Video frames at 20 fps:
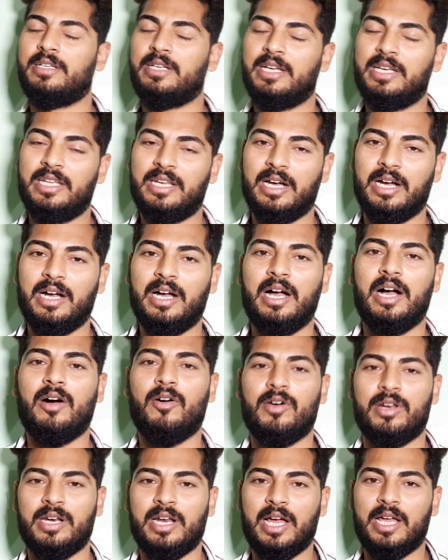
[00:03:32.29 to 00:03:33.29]
नहीं रहा
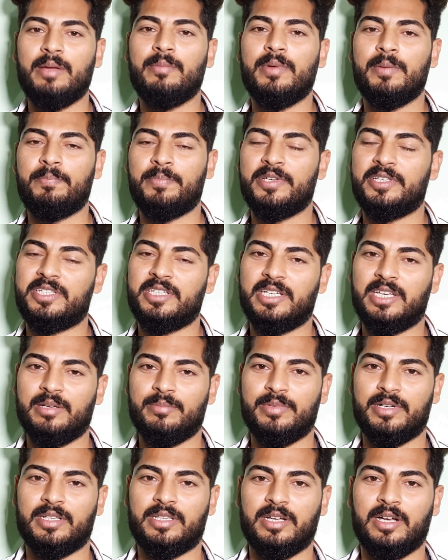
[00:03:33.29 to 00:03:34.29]
और ना ही मैं पीसी
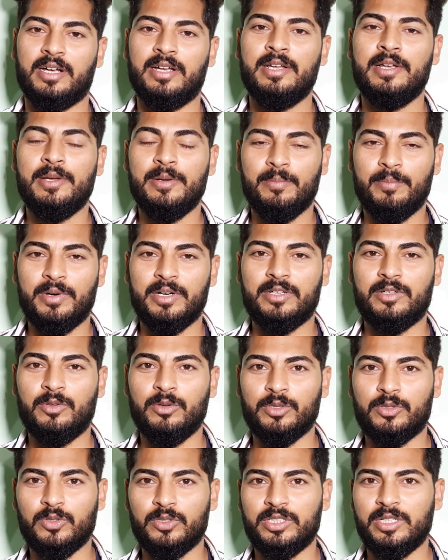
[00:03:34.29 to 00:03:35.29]
गेमर था बट
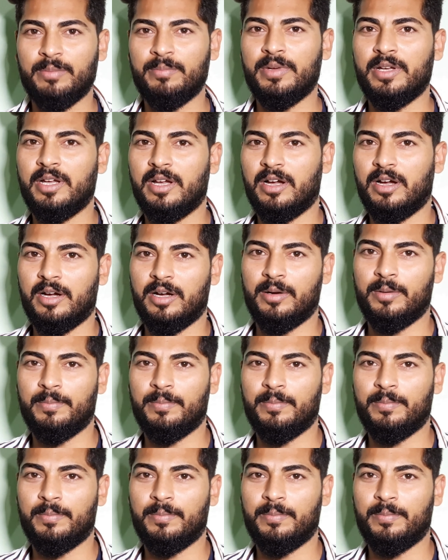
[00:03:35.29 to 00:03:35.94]
दोस्तों जब मैं